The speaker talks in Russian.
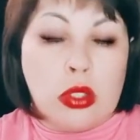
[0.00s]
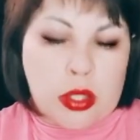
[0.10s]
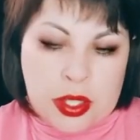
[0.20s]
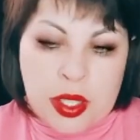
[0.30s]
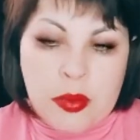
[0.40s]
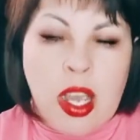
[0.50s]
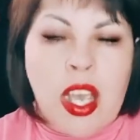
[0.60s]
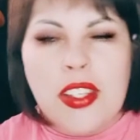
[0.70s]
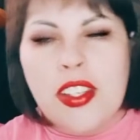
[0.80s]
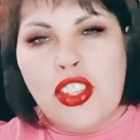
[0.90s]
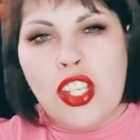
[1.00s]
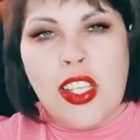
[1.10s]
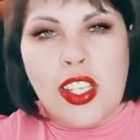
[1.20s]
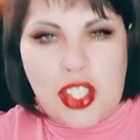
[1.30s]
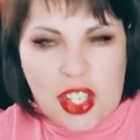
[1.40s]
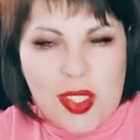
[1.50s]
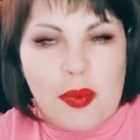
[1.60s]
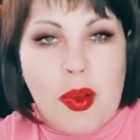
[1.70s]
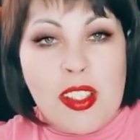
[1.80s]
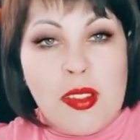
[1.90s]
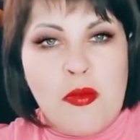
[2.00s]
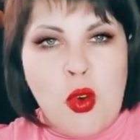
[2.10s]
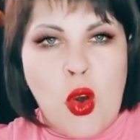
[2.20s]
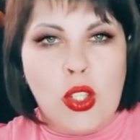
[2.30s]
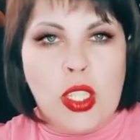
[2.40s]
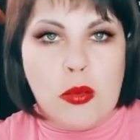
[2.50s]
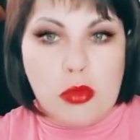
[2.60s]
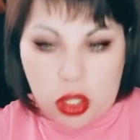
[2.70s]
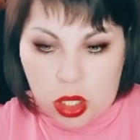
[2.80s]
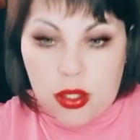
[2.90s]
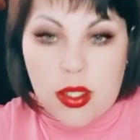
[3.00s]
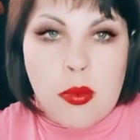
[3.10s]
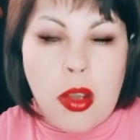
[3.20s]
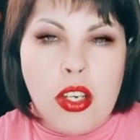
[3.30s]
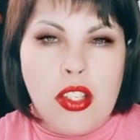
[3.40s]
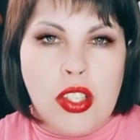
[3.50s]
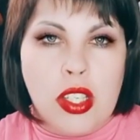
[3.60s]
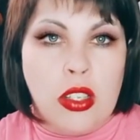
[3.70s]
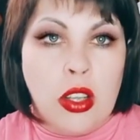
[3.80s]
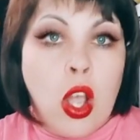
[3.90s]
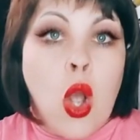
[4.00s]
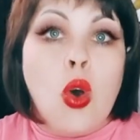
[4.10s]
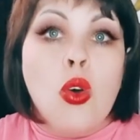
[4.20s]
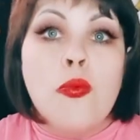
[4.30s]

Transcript: Тот говорит, снимайте штаны, сейчас посмотрим. Мужик так снимает штаны.